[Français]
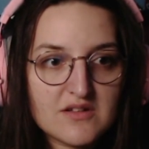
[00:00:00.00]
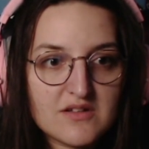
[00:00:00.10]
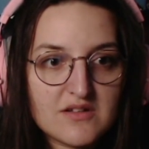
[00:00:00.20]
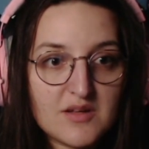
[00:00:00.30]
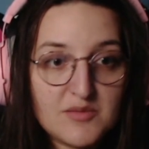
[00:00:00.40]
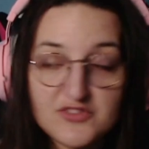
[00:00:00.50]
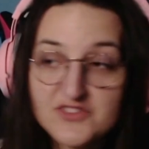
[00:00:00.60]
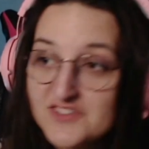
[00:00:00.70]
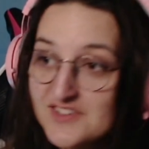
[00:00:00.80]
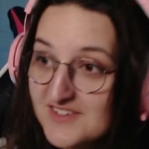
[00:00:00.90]
Ah mais si,
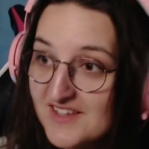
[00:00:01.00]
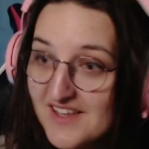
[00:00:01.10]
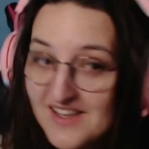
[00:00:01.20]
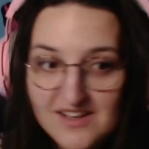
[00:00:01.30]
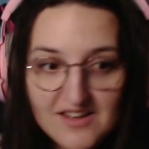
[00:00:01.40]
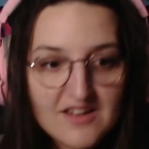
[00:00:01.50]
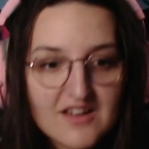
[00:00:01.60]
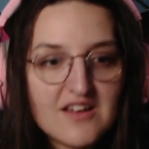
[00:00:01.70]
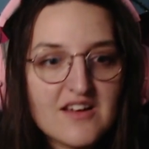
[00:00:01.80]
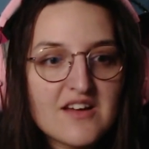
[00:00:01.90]
c'est que c'est elle
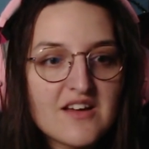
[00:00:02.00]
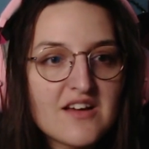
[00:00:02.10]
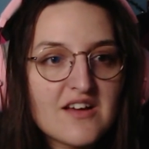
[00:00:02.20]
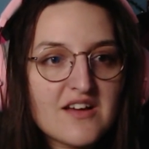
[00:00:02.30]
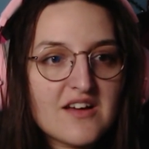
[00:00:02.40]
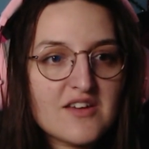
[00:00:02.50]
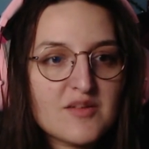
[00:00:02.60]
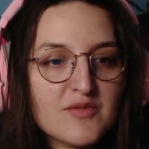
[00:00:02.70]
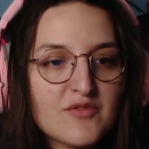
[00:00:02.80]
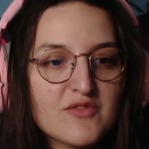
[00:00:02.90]
Ah non,
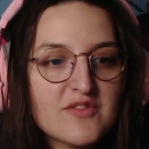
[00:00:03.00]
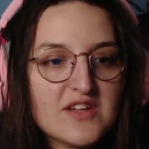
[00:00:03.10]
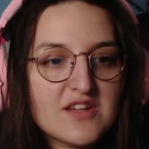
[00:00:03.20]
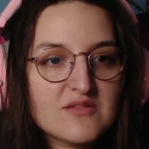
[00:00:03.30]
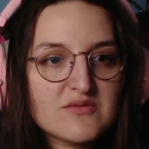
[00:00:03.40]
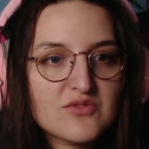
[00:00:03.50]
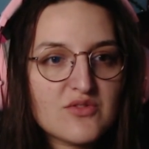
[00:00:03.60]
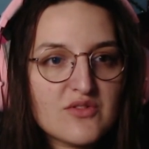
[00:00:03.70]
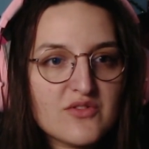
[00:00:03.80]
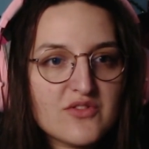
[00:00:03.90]
ils vont vivre les
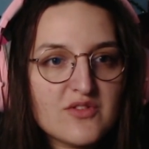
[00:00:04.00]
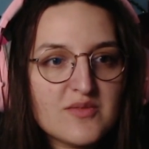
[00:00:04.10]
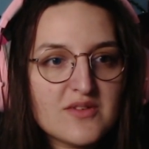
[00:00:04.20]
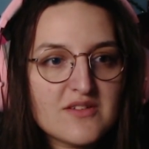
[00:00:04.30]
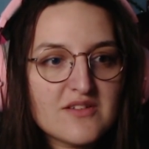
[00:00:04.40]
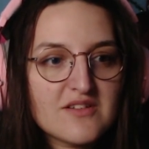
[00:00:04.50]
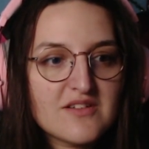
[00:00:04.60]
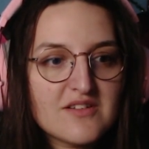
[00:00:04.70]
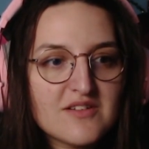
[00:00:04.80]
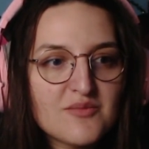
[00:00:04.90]
trois ensemble
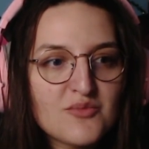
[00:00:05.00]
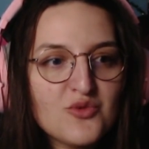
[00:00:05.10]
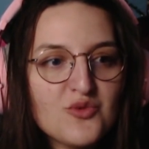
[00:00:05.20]
Mon